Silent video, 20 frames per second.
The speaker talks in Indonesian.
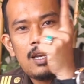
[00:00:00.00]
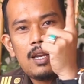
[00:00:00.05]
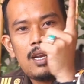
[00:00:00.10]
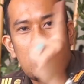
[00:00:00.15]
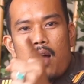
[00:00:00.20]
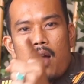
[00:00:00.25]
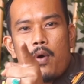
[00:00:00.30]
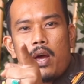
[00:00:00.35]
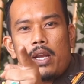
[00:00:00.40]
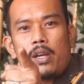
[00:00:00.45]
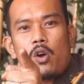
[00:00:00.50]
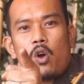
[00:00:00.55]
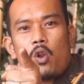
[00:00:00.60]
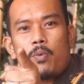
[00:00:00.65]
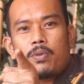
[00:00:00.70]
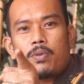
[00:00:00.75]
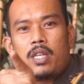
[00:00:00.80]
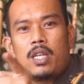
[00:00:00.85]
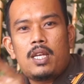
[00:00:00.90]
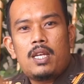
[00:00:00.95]
Lawan
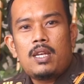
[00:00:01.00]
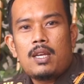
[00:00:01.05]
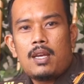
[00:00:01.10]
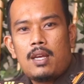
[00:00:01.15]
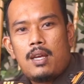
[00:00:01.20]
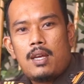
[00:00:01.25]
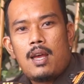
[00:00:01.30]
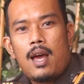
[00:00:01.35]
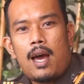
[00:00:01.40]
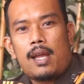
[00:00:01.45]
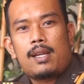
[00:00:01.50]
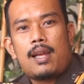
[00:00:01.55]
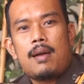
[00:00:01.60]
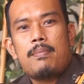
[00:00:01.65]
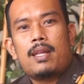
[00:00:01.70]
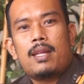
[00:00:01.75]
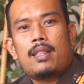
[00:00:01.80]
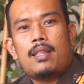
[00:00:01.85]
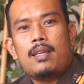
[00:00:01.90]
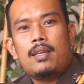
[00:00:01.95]
korupsi,
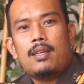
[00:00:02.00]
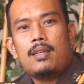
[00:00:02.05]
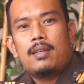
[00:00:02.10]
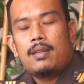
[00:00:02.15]
harga mati.